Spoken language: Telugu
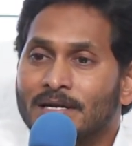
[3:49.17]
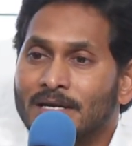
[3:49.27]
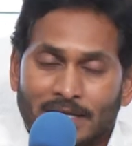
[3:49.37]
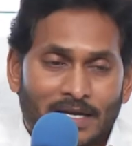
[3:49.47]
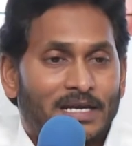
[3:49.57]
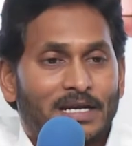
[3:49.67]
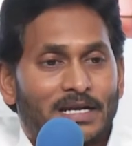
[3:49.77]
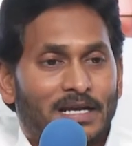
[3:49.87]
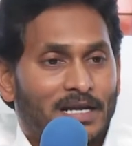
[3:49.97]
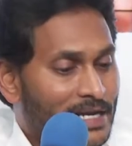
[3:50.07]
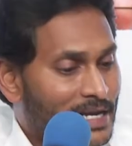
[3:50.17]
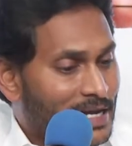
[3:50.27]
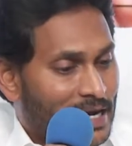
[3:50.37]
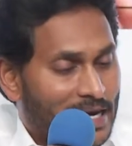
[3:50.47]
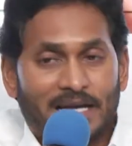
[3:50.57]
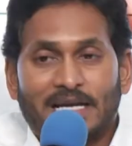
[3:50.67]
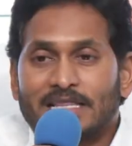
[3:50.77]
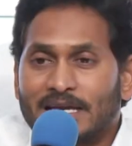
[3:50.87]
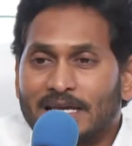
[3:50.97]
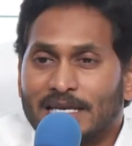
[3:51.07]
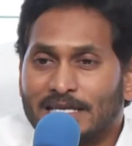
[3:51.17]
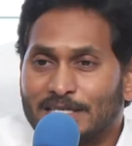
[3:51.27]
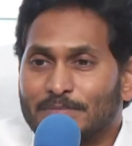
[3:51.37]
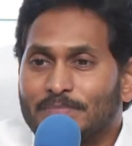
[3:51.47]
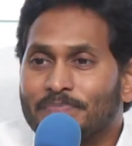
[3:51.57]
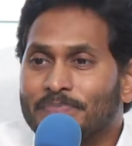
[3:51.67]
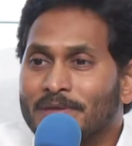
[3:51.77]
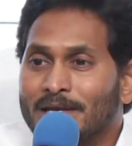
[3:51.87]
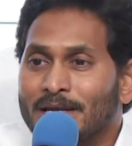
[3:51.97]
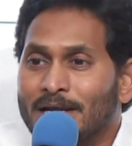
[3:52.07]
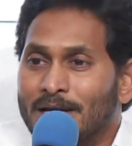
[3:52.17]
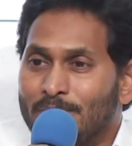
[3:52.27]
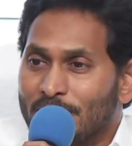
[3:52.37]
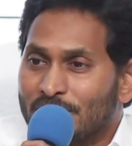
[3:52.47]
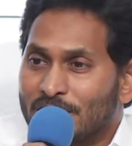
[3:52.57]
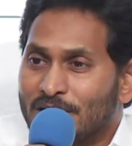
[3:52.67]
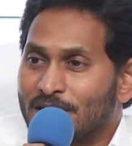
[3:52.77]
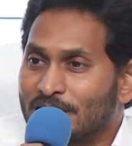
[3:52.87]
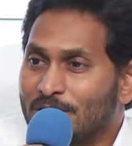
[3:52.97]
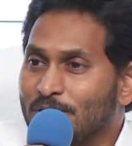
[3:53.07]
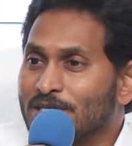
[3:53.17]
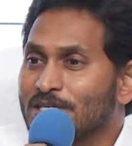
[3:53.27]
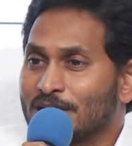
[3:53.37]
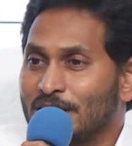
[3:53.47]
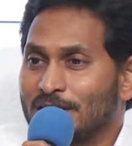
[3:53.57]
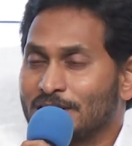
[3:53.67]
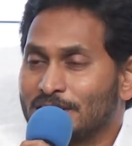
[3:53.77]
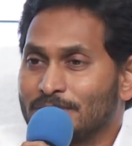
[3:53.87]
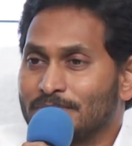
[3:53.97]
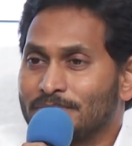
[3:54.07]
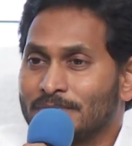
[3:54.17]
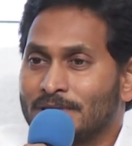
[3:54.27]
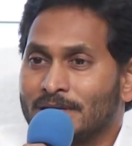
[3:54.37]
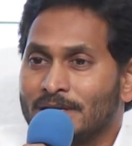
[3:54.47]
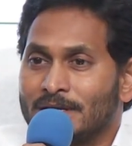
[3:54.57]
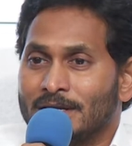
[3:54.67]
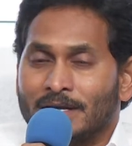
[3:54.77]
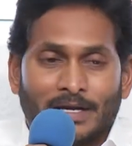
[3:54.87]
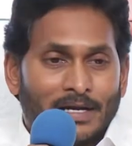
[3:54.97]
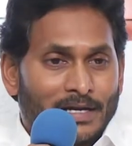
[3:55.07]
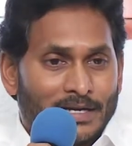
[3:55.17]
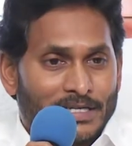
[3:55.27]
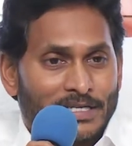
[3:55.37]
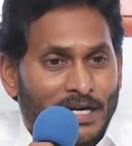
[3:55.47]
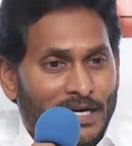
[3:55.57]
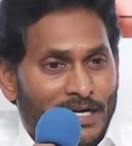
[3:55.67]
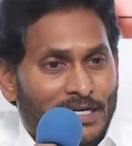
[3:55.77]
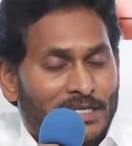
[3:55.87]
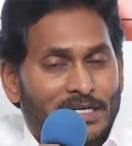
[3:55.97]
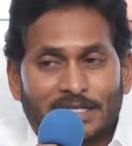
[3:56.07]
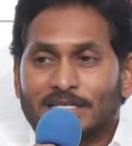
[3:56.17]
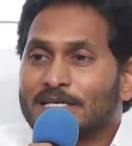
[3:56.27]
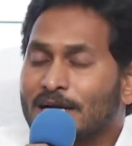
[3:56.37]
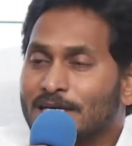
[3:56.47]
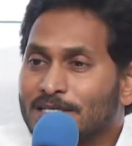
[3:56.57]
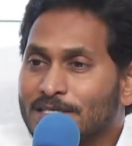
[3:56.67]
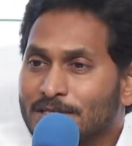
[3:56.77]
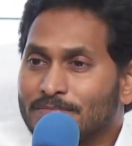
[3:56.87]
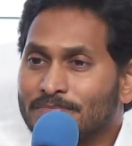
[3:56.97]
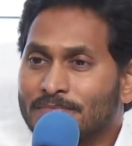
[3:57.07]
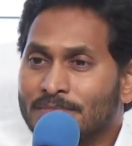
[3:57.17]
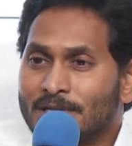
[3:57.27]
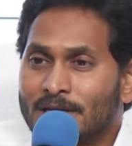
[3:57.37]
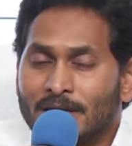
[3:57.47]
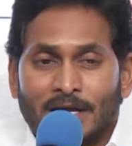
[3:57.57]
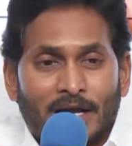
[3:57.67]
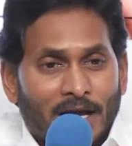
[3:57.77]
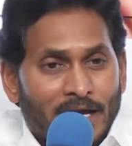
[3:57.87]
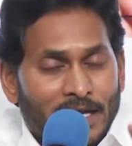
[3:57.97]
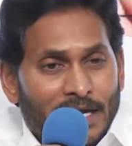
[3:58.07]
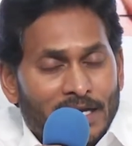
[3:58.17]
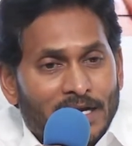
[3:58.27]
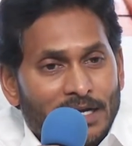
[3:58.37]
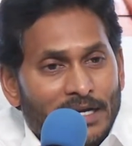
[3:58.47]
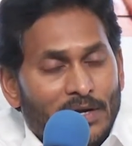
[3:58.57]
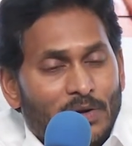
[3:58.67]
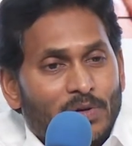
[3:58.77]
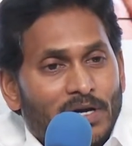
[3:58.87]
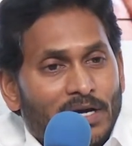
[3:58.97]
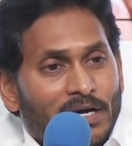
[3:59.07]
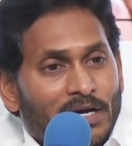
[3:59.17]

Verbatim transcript: ఎందుకనంటే ఇల్లు అడిగితే ఇల్లు ఇచ్చాం పెన్షన్ అడిగితే పెన్షన్ కార్డు ఇచ్చాం రేషన్ కార్డు అడిగితే రేషన్ కార్డు ఇచ్చినాం ఏది అడిగినా కూడా